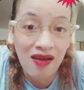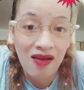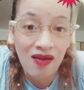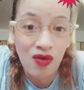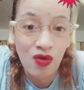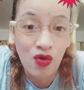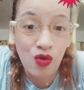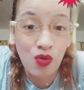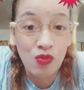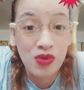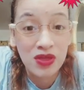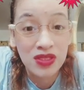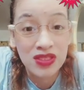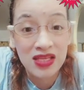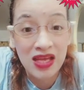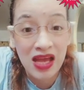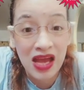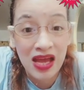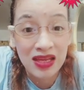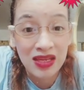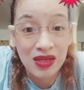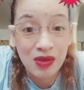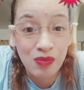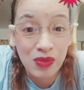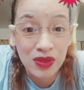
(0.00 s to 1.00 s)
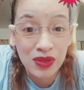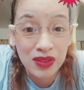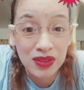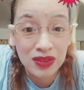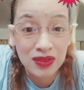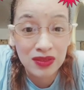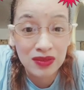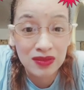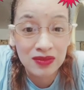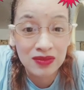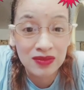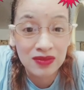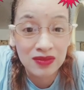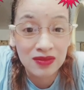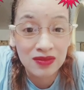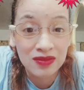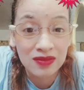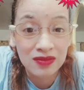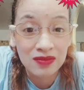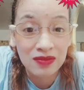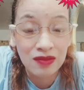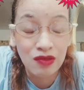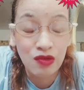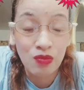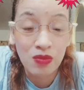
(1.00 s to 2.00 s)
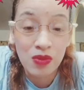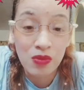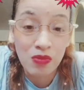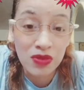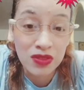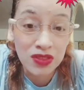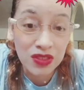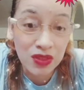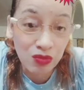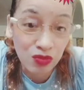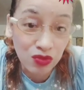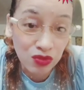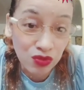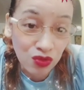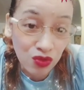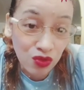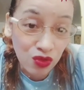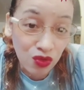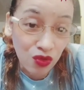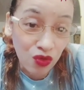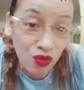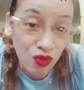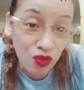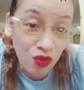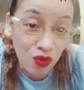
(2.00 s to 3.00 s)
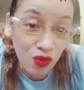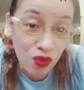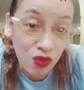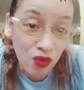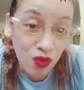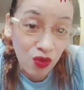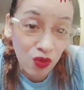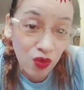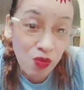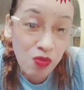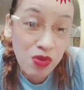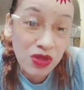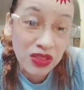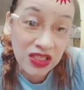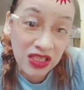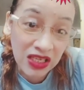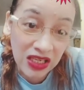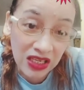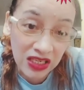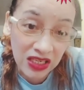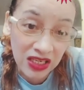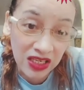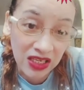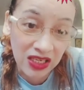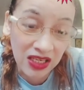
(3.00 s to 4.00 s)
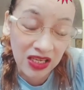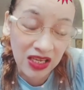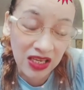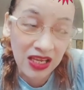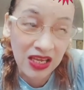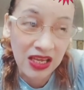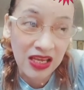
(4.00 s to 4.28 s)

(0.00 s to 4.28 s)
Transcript: hubad nga namang lumabas sa mundo, hubad ka ring